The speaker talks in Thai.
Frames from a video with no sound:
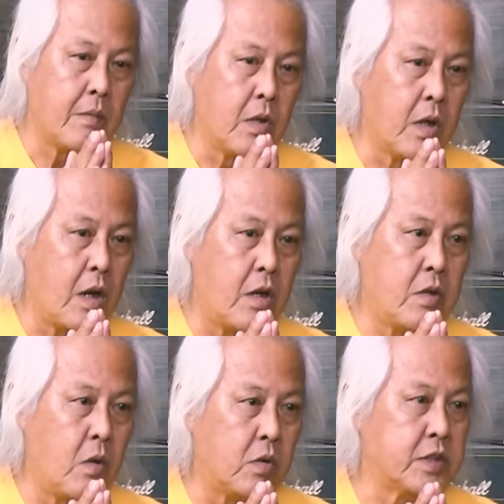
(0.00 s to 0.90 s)
ทั้งหมดหนึ่งร้อย
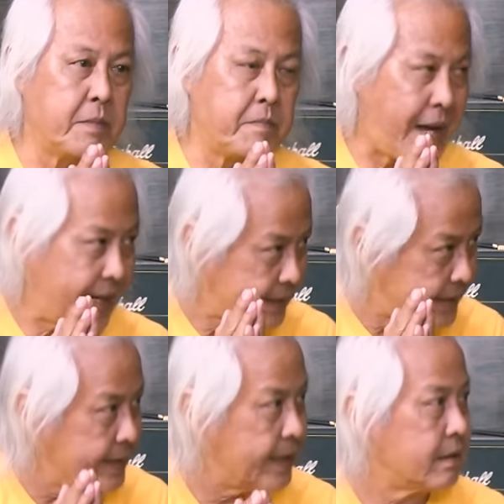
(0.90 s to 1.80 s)
หกสิบแปด
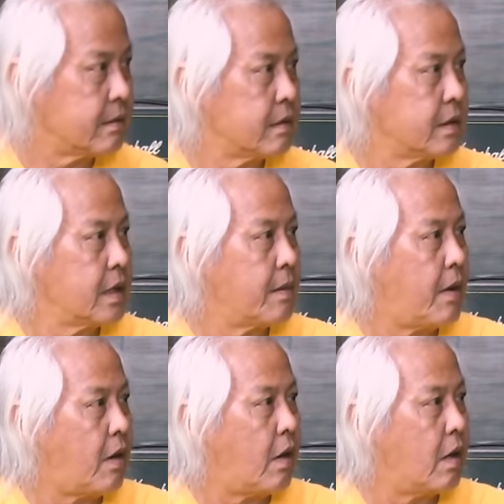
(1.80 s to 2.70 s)
เครื่องถึงจะพอ